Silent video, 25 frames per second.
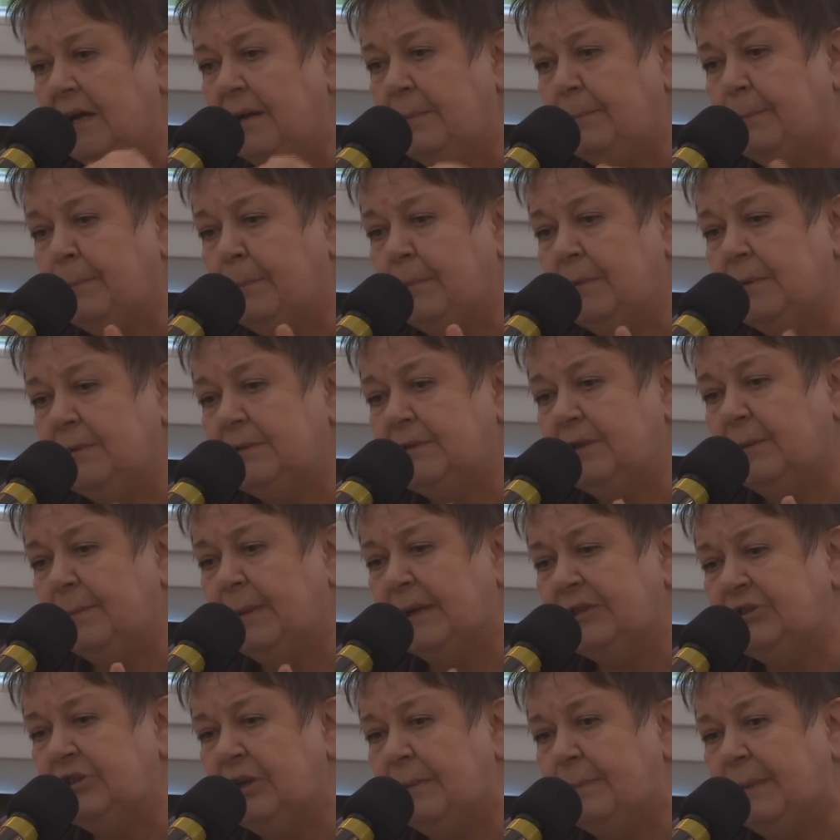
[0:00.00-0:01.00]
I y,
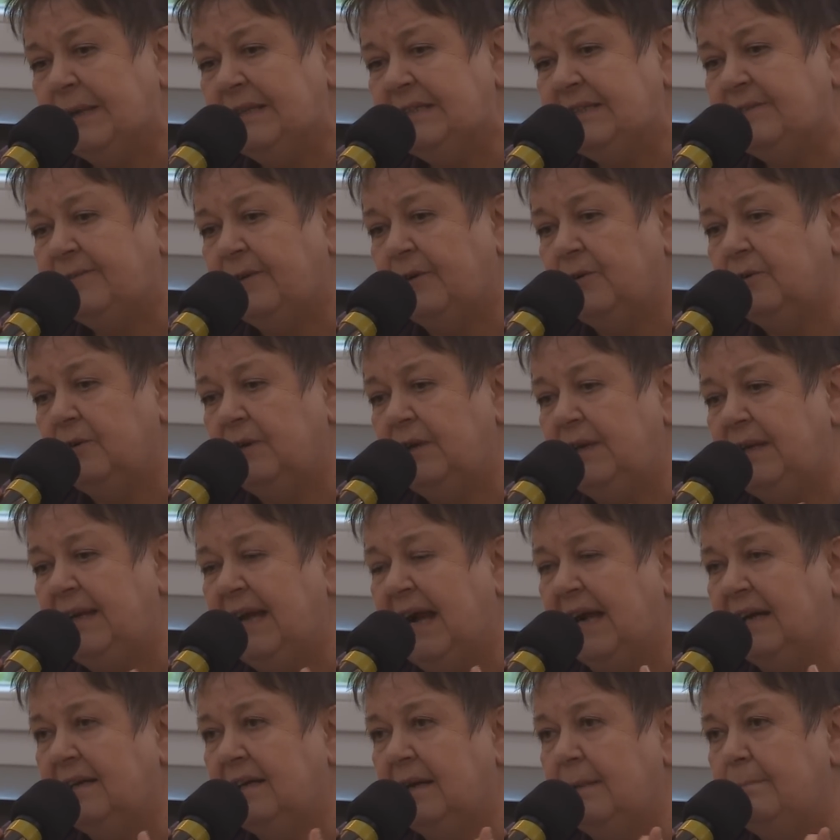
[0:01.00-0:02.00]
zobaczcie Państwo,
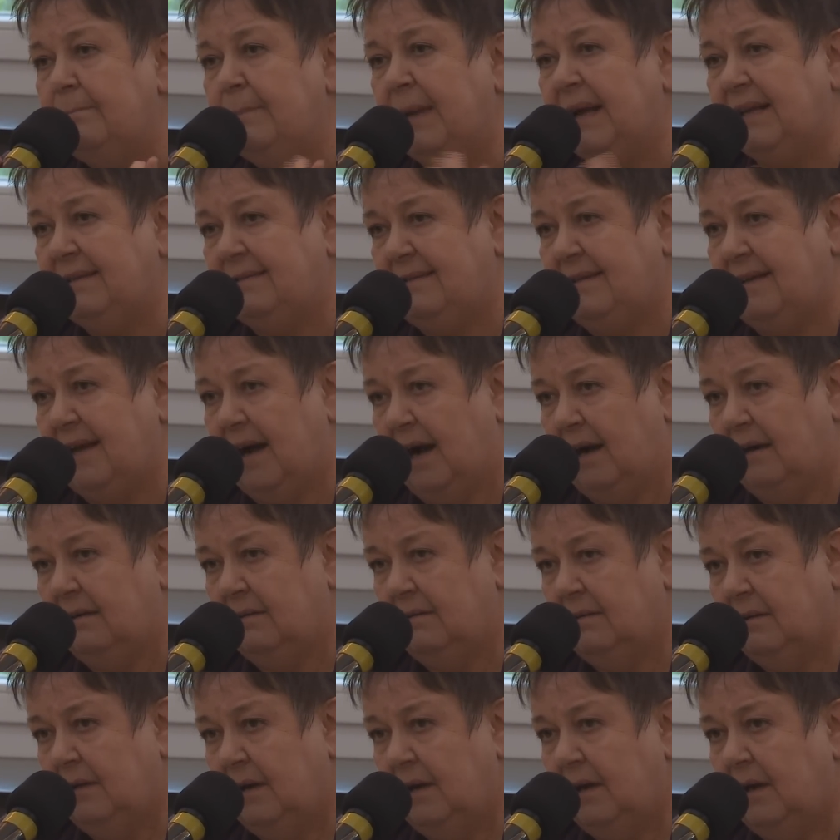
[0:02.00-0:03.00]
jak media
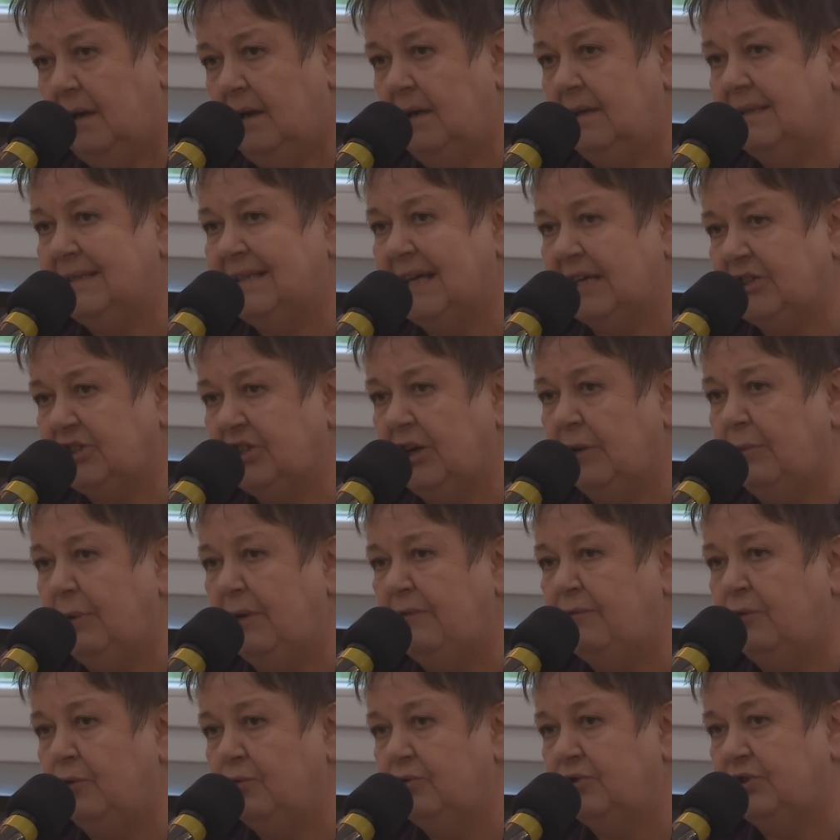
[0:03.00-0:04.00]
y,
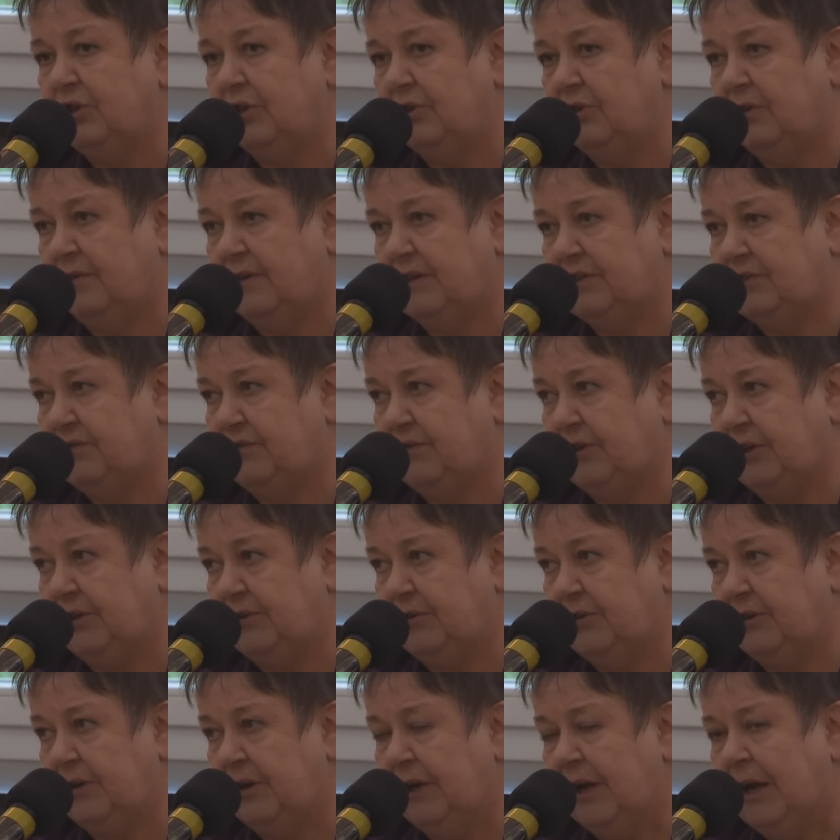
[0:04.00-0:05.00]
zaczęły funkcjonować
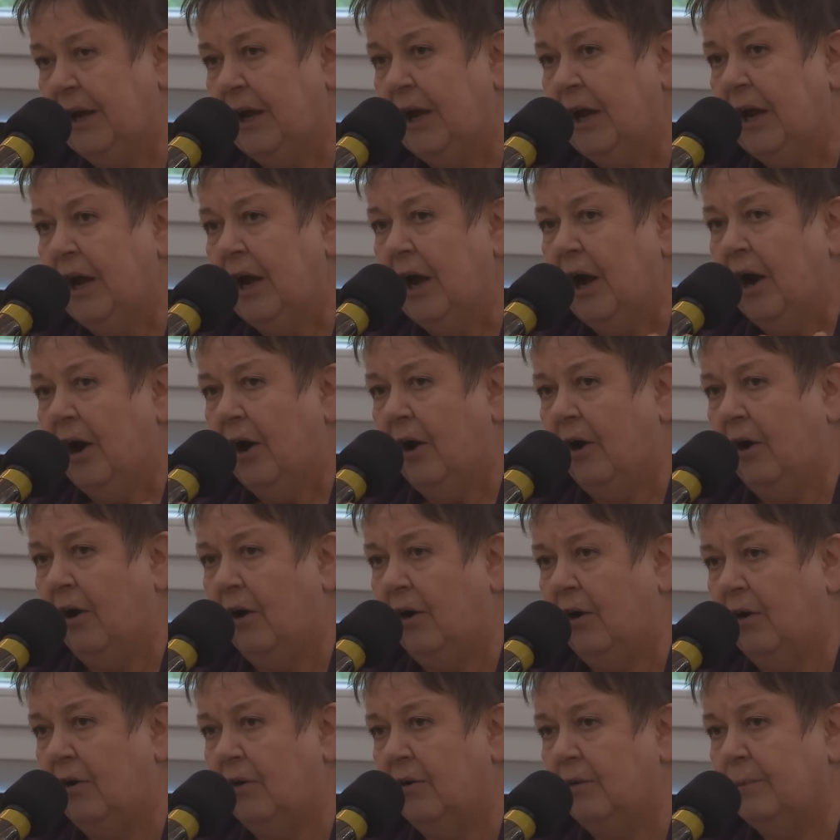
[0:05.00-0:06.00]
wtedy.
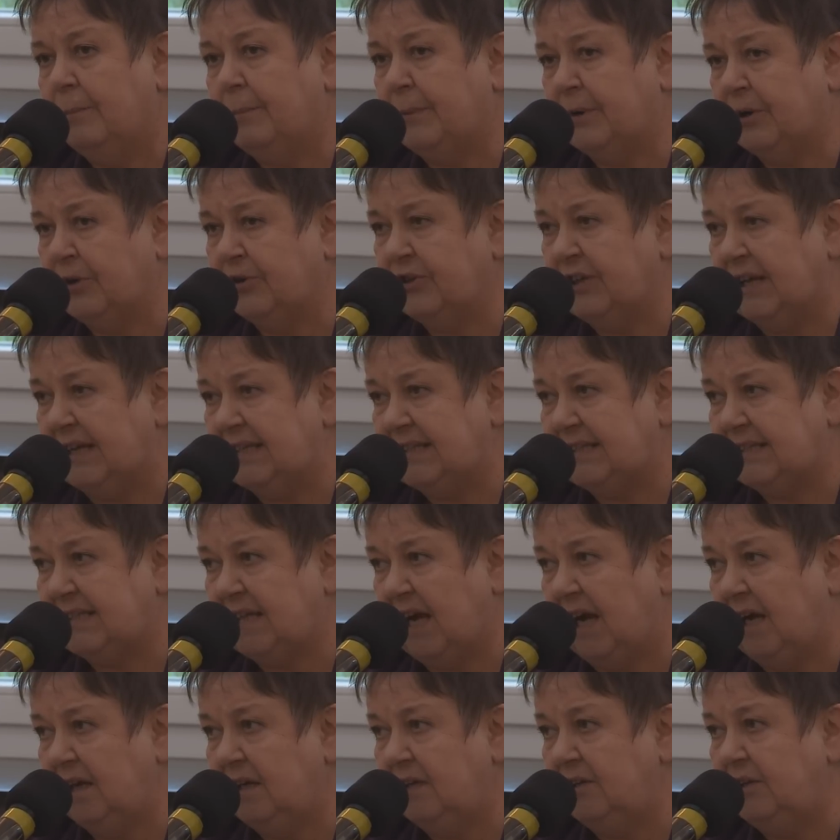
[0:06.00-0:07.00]
O
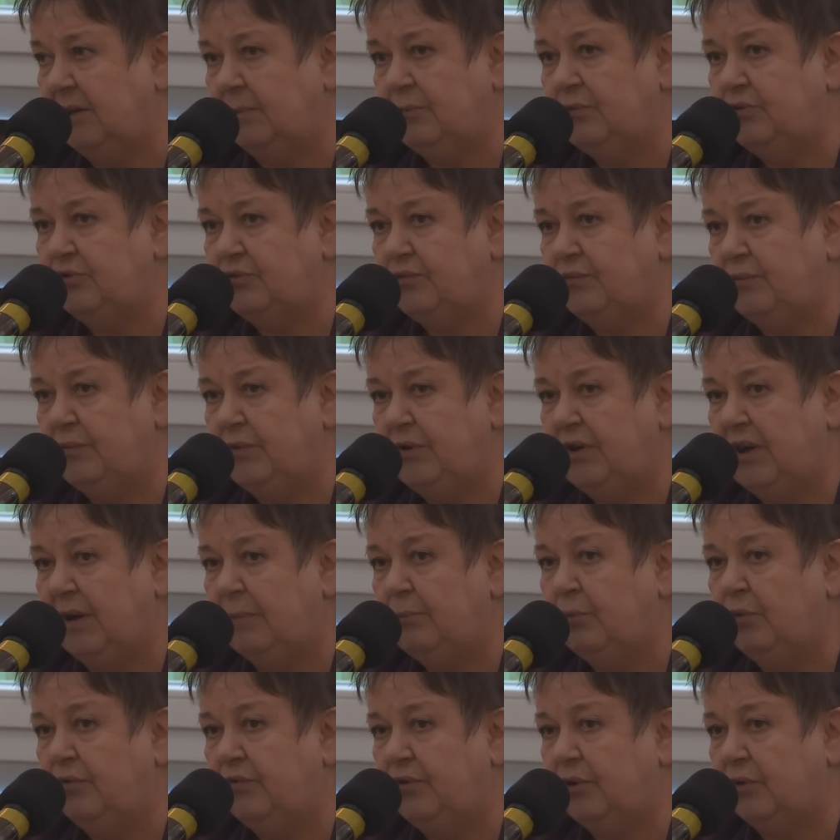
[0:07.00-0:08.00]
protestach nie,
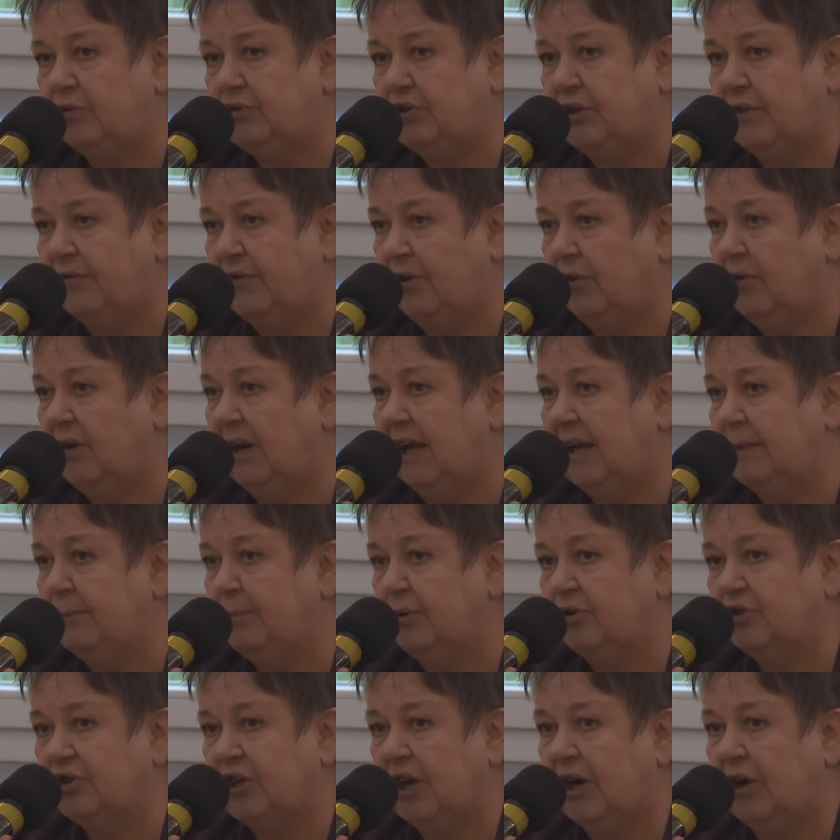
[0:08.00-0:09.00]
nie mówiło się w ogóle,
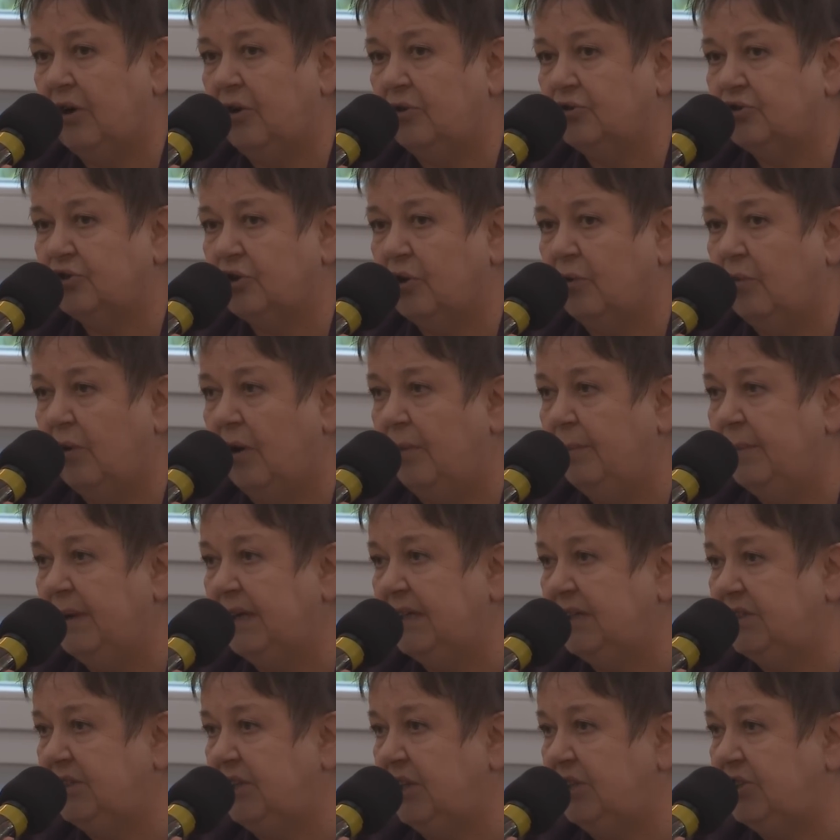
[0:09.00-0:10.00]
albo że
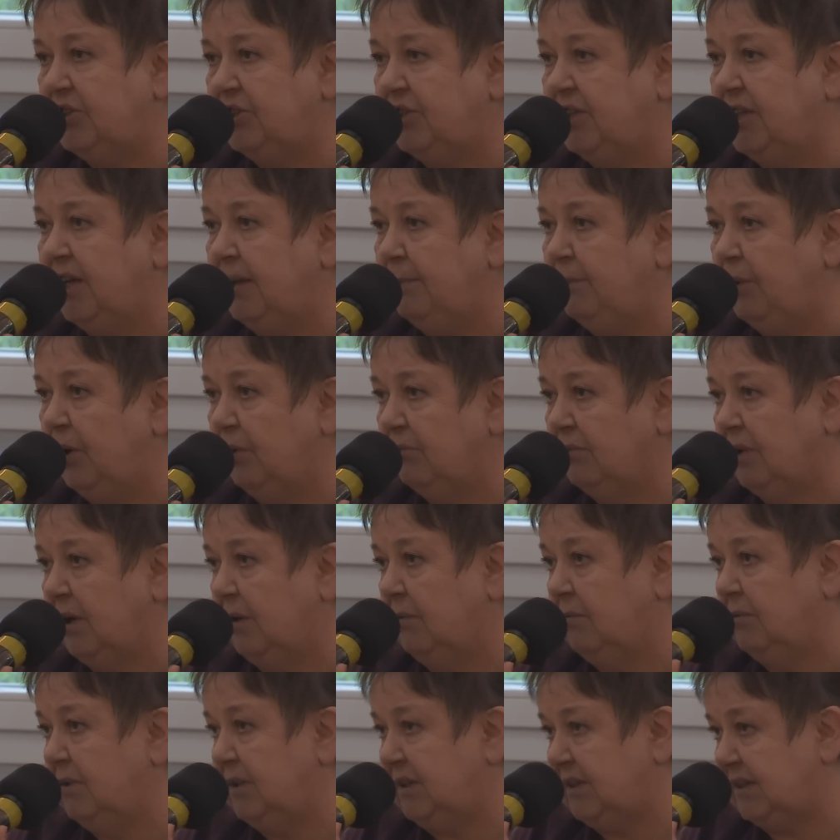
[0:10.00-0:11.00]
oszołomy gdzieś dymią
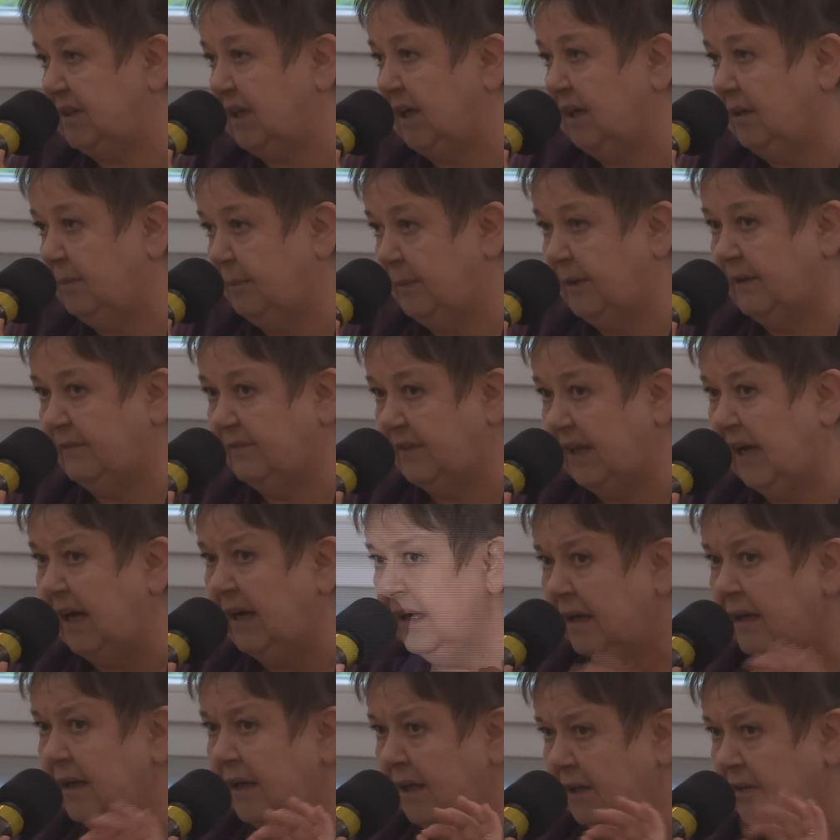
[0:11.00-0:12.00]
na ulicach, prawda?
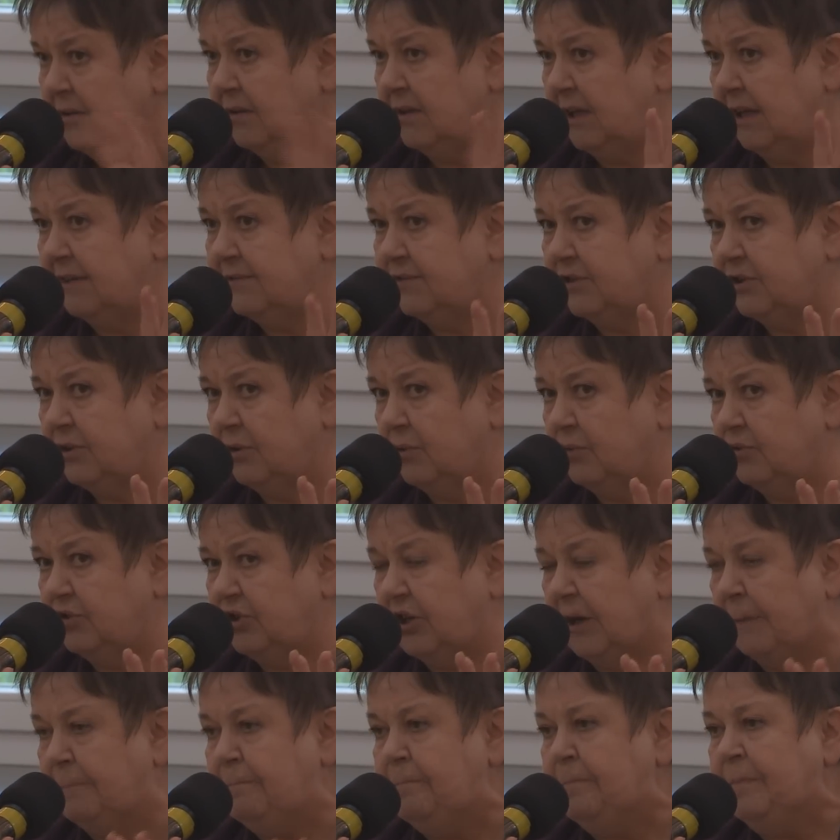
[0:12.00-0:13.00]
To tak w
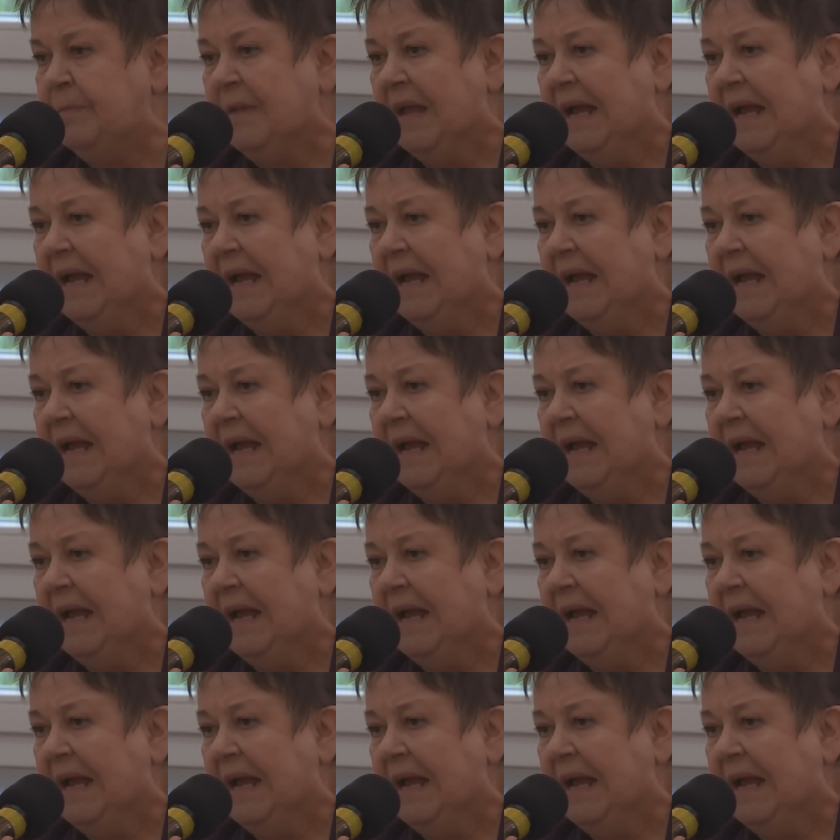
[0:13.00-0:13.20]
skrócie.